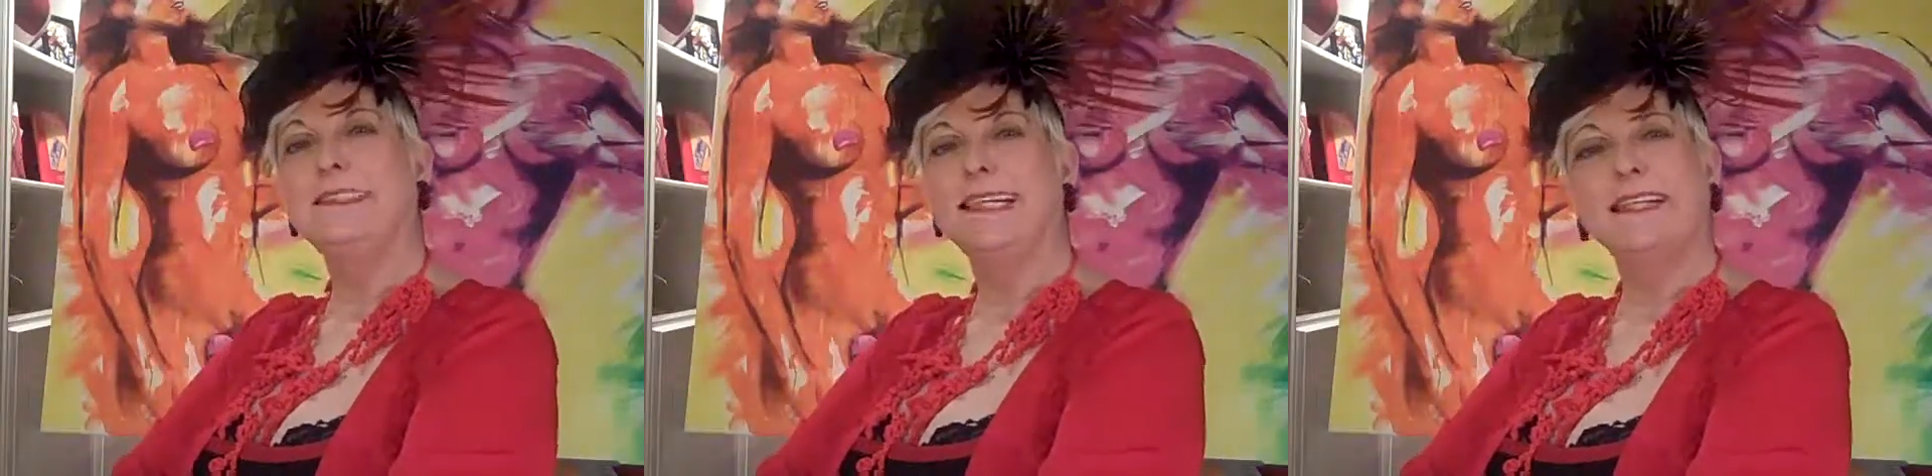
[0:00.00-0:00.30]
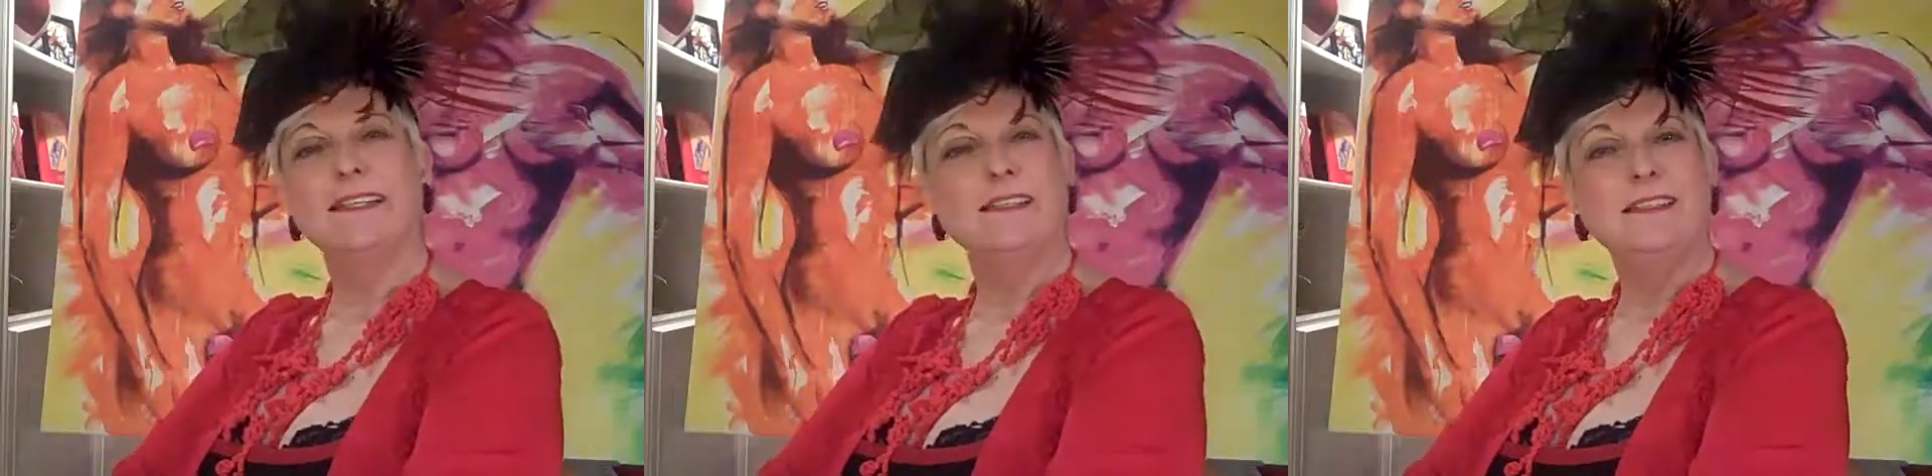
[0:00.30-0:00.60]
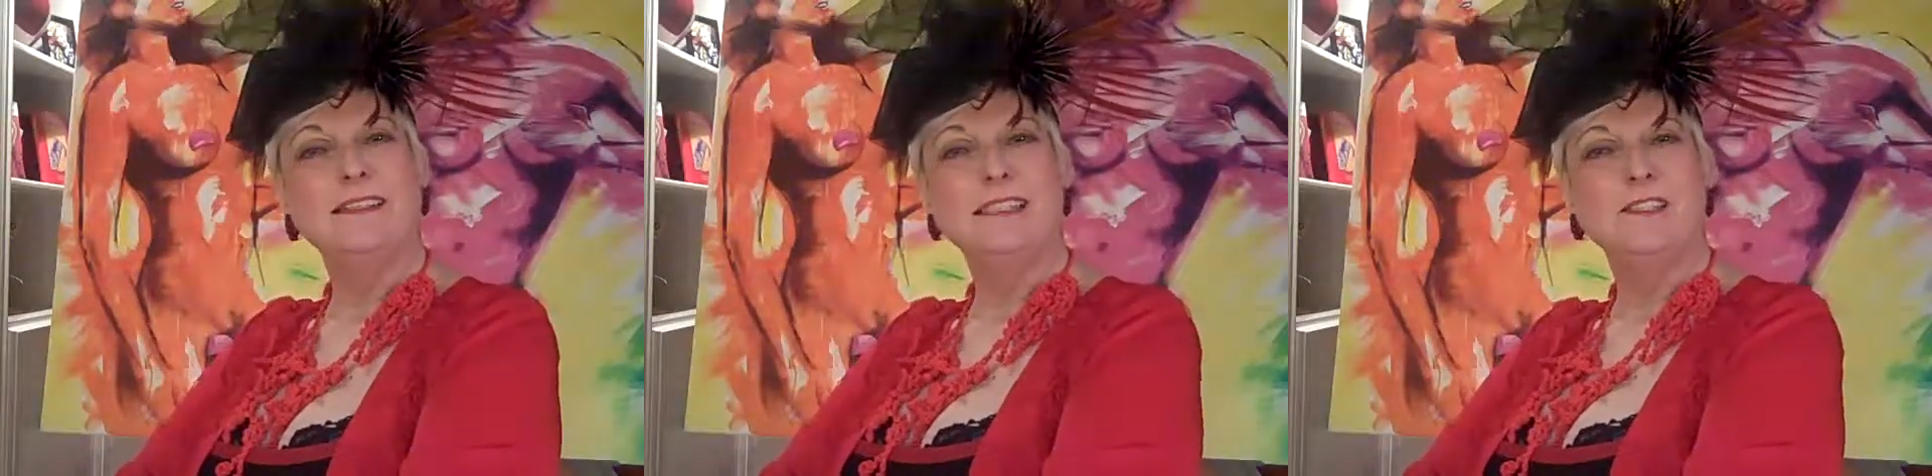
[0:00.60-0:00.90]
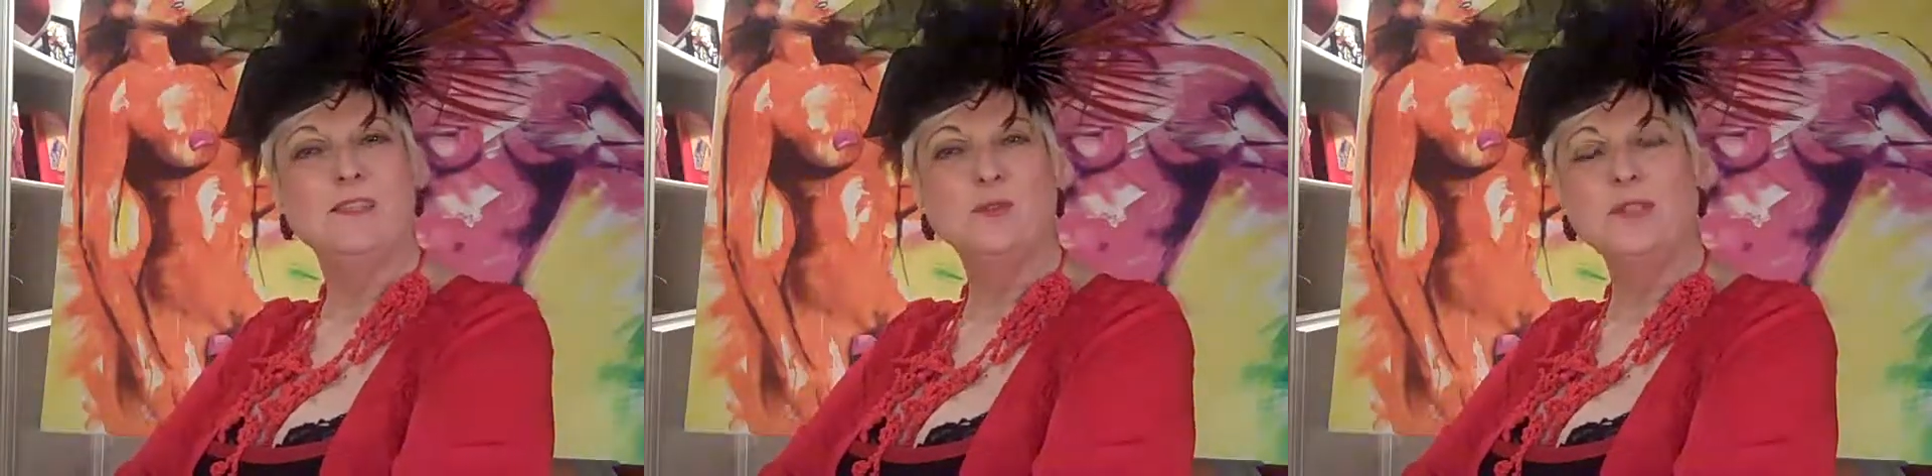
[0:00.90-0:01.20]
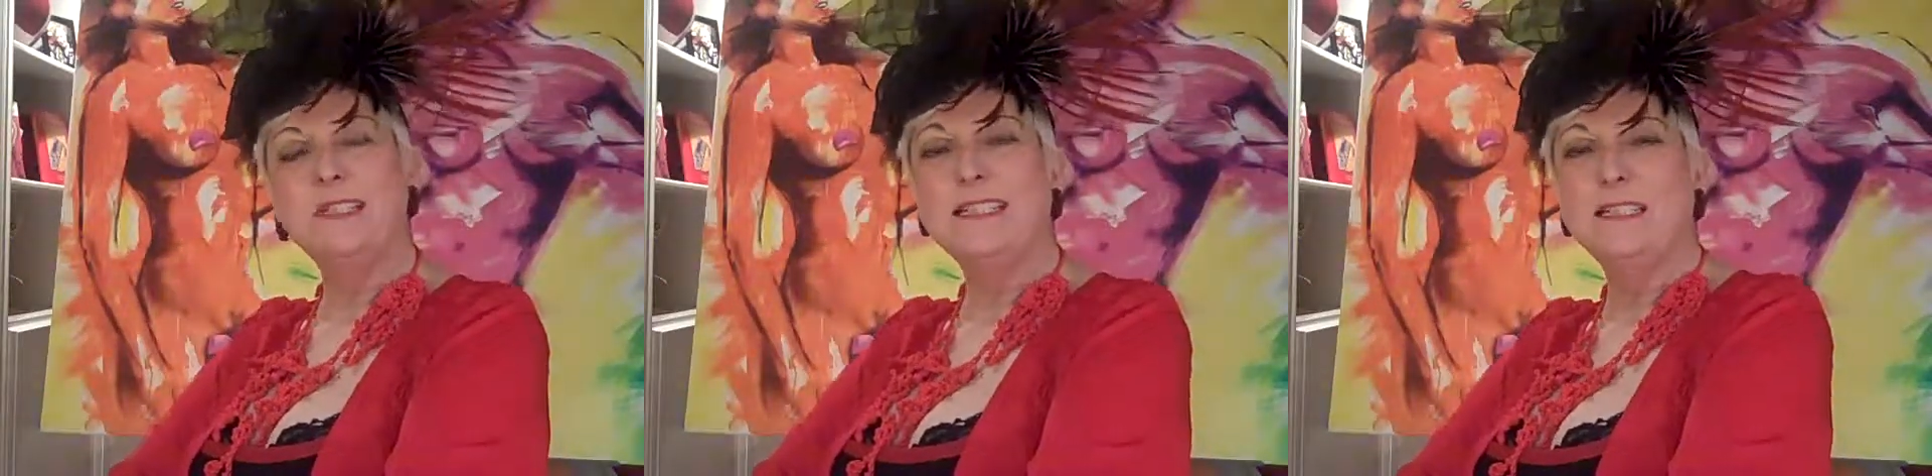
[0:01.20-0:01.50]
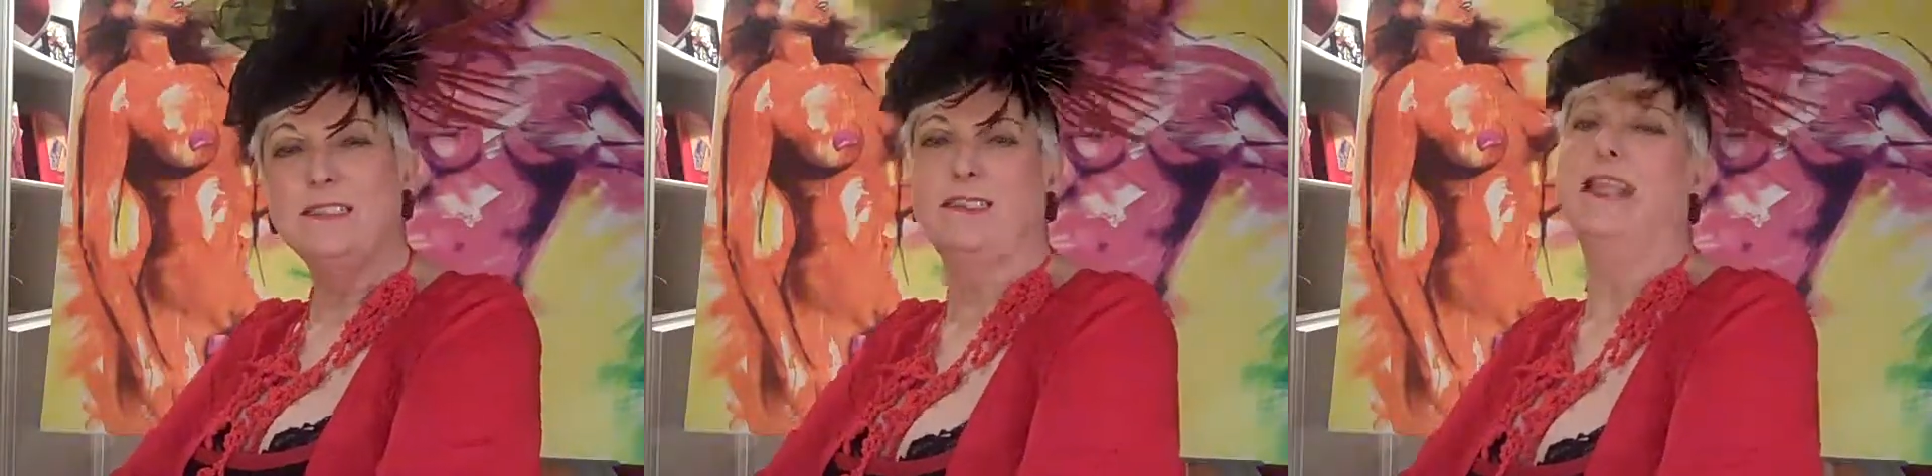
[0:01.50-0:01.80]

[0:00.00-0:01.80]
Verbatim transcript: Ja, die Susan Need,